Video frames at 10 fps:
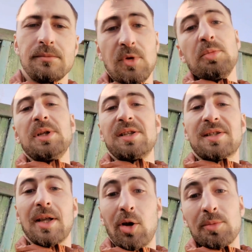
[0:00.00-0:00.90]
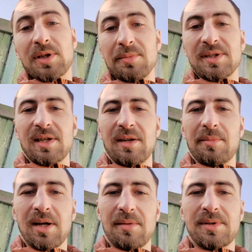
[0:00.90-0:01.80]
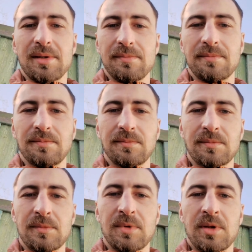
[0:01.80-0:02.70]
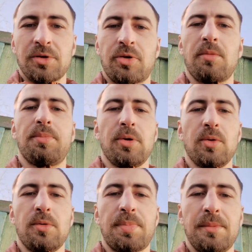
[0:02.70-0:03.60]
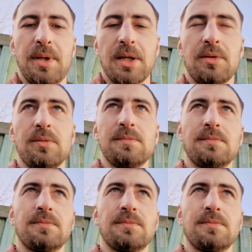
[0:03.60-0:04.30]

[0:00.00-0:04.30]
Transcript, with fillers: Ну, мы не сдаемся, мы занимаемся. Ждем полную победу.